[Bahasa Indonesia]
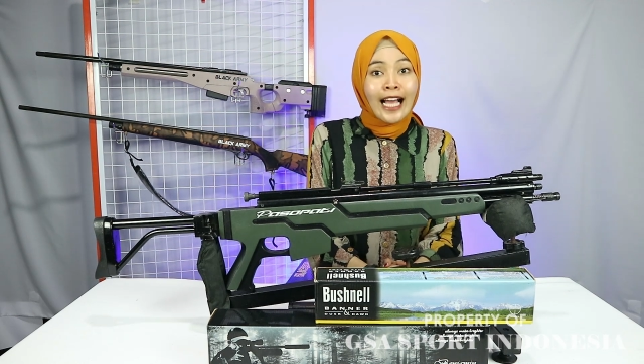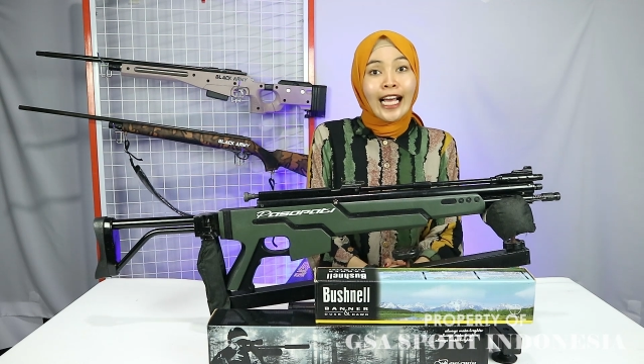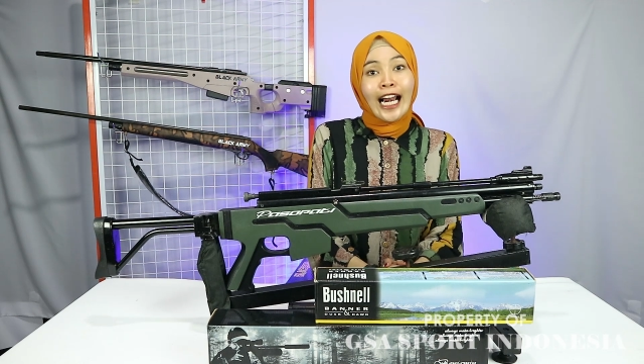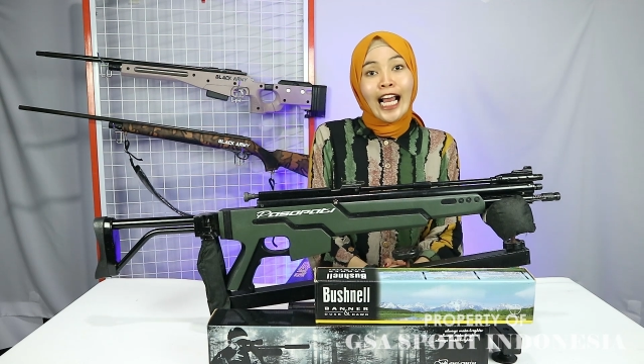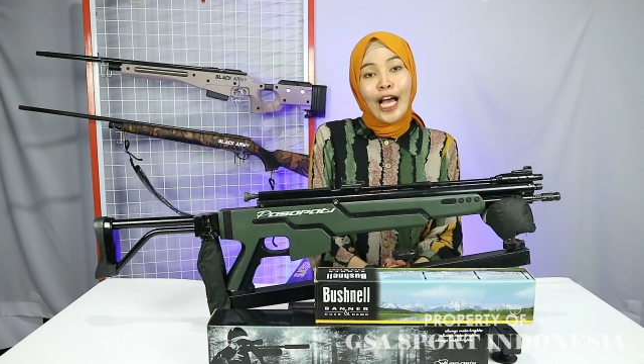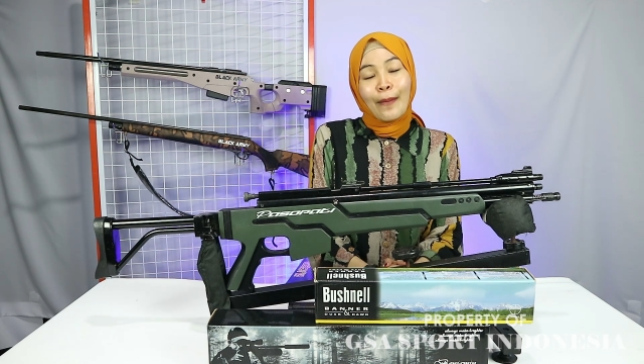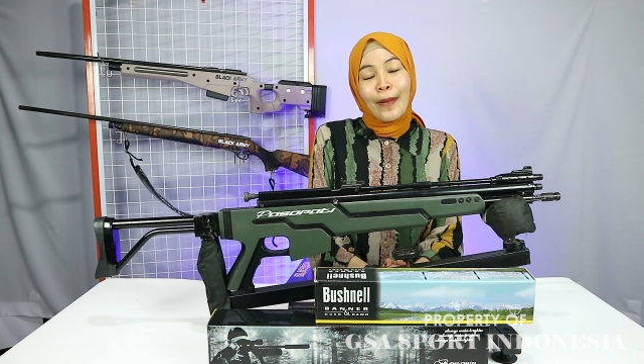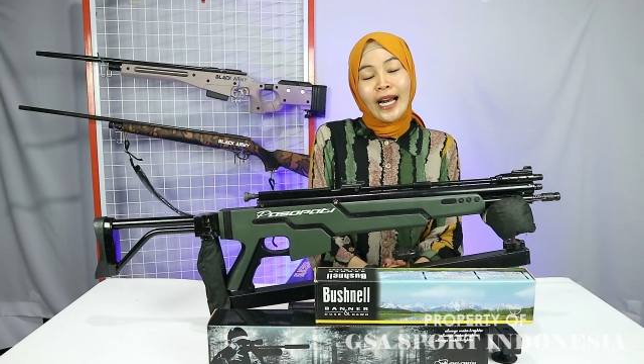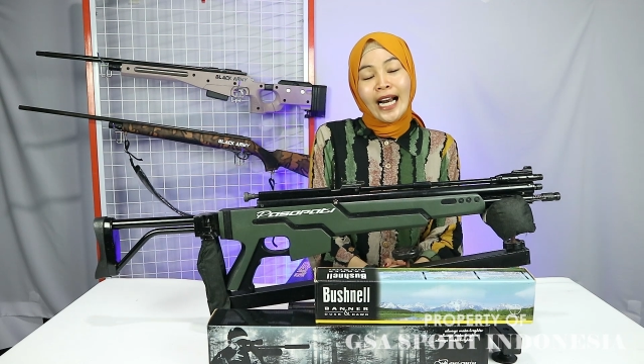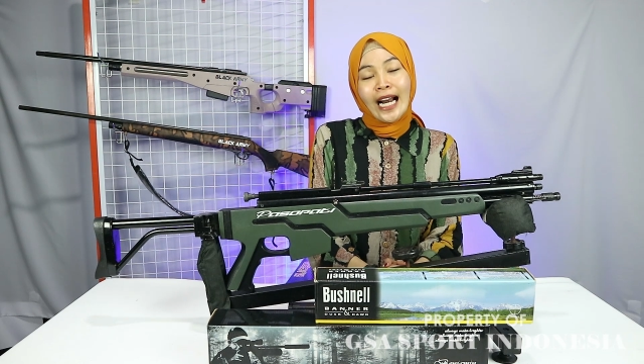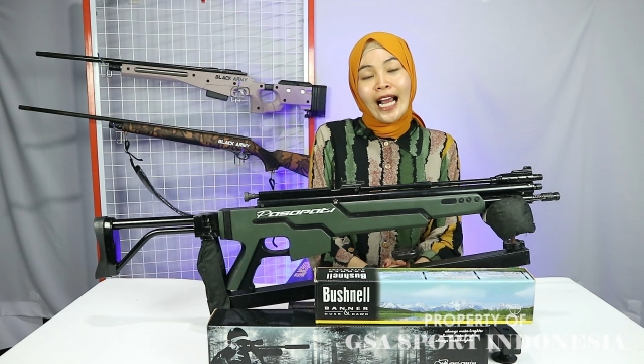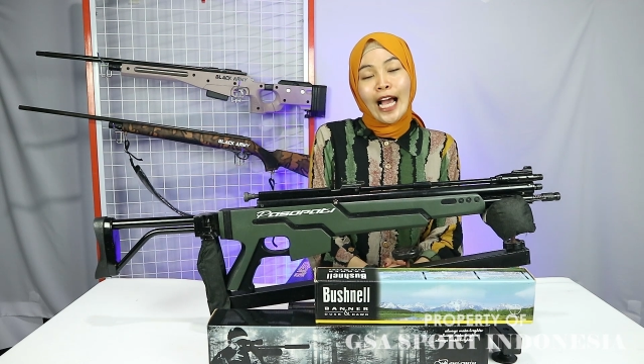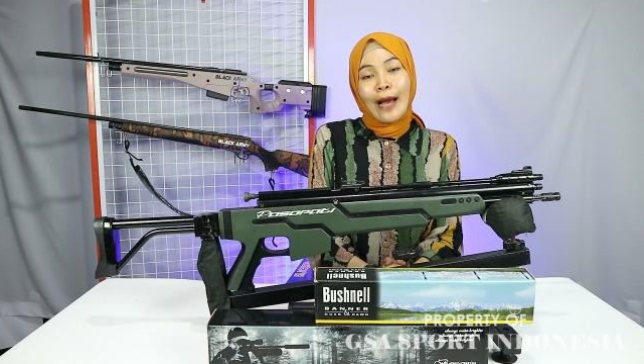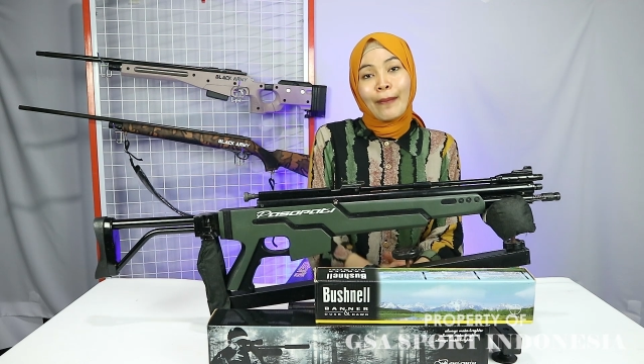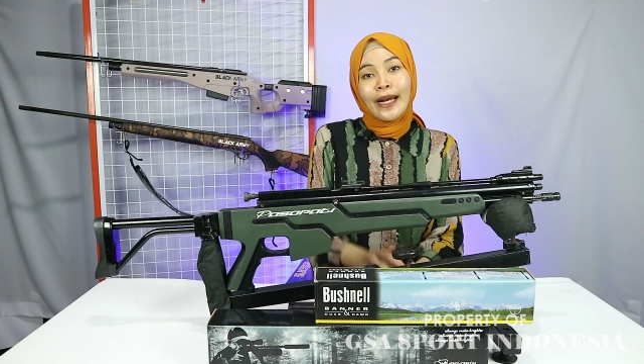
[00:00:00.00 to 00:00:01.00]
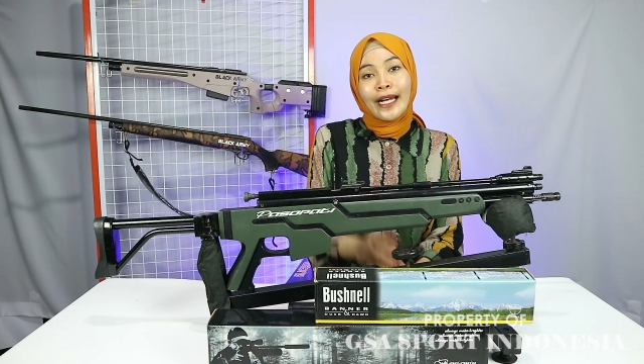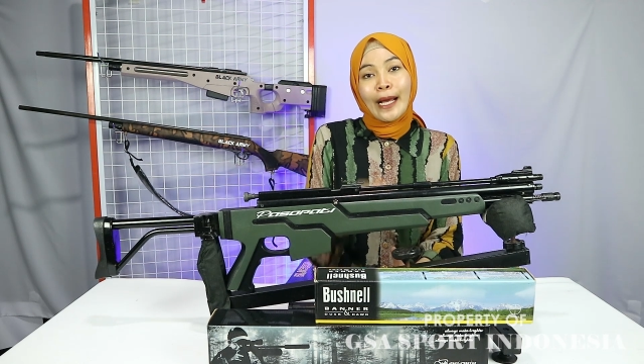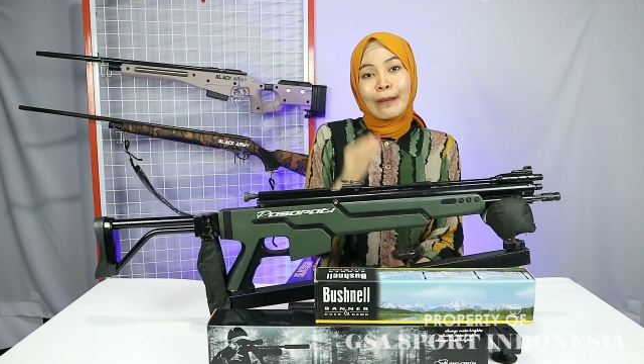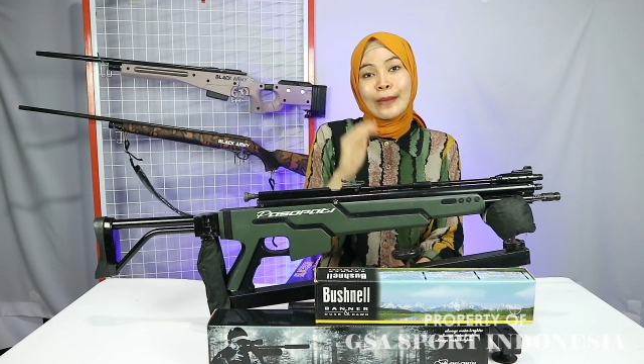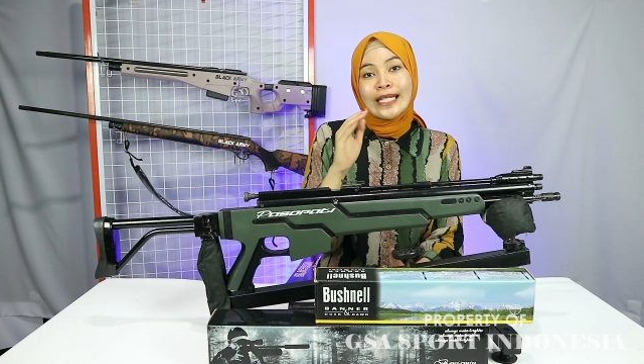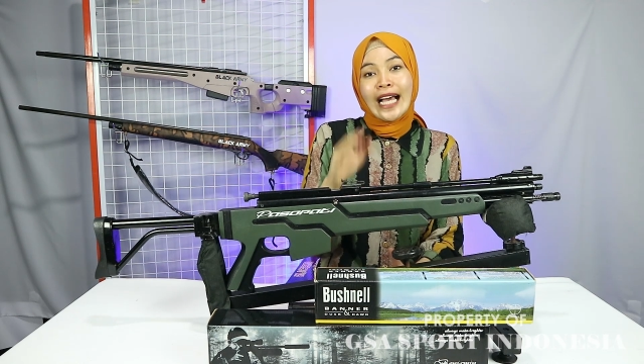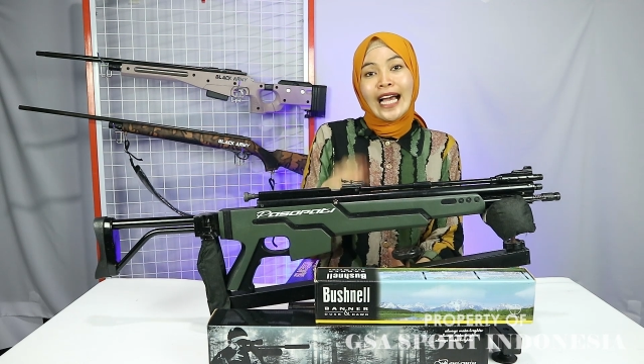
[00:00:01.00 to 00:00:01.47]
kelengkapan-kelengkapan
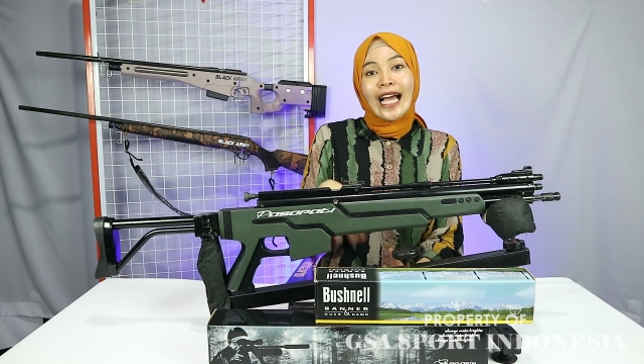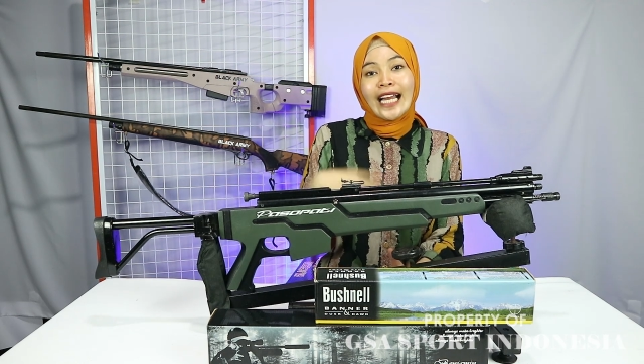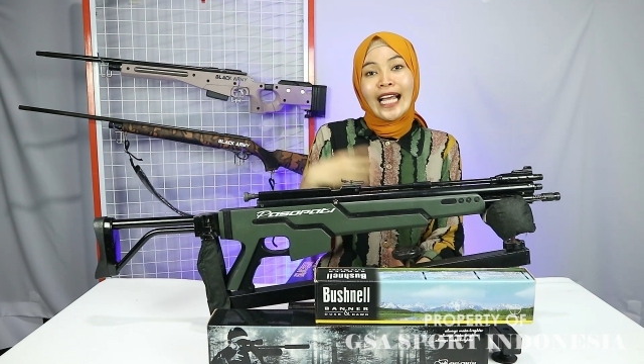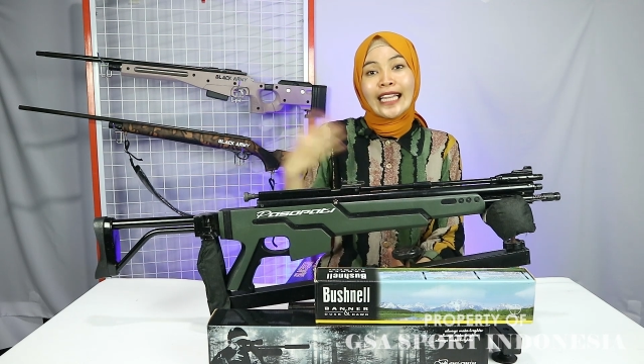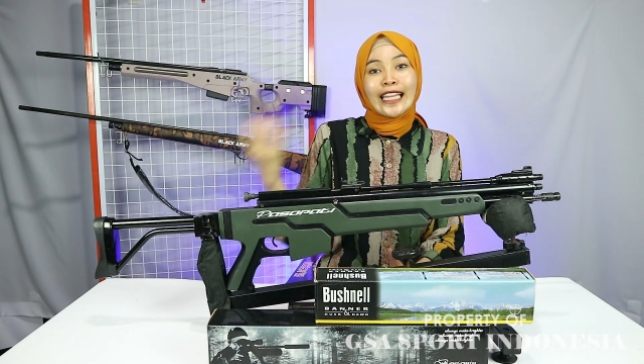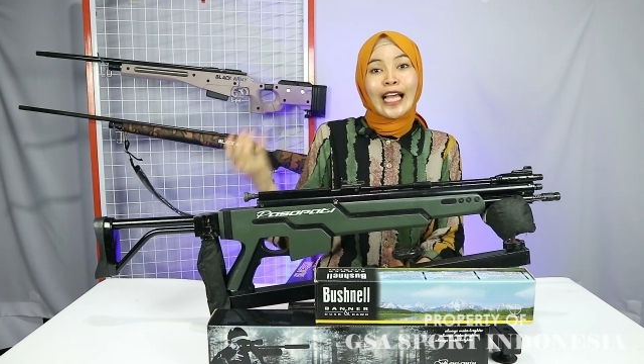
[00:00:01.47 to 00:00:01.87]
yang bisa kalian